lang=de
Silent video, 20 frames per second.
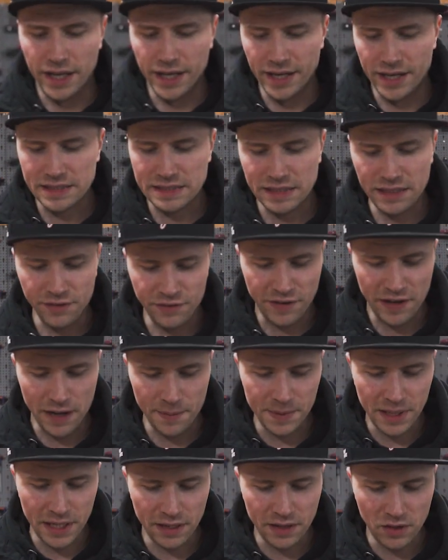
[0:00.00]
Äh, das hat der
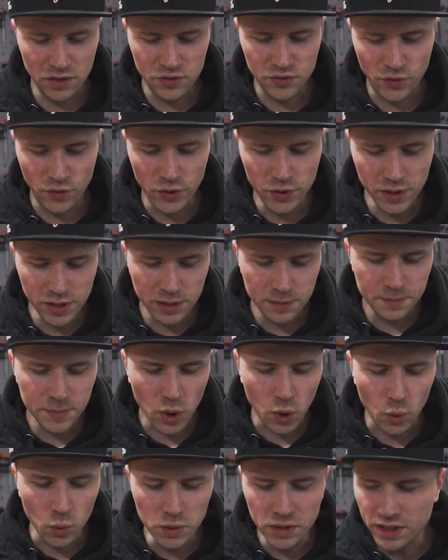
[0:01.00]
Fabian aus folgendem
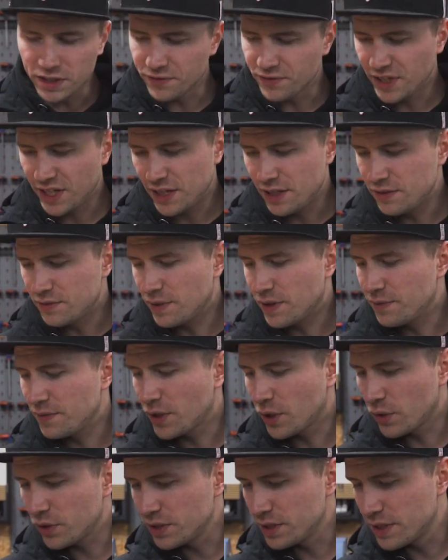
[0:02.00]
Grund gewählt, weil
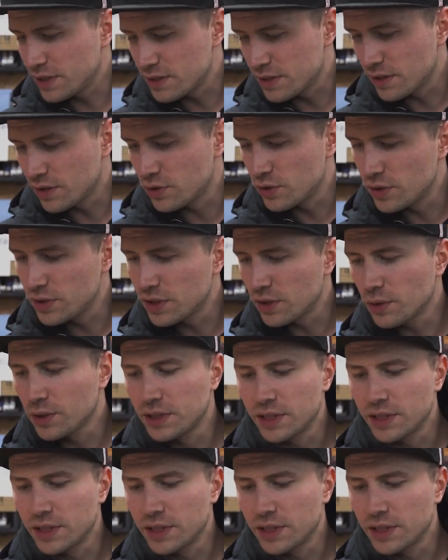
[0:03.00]
wir könnten jetzt natürlich auch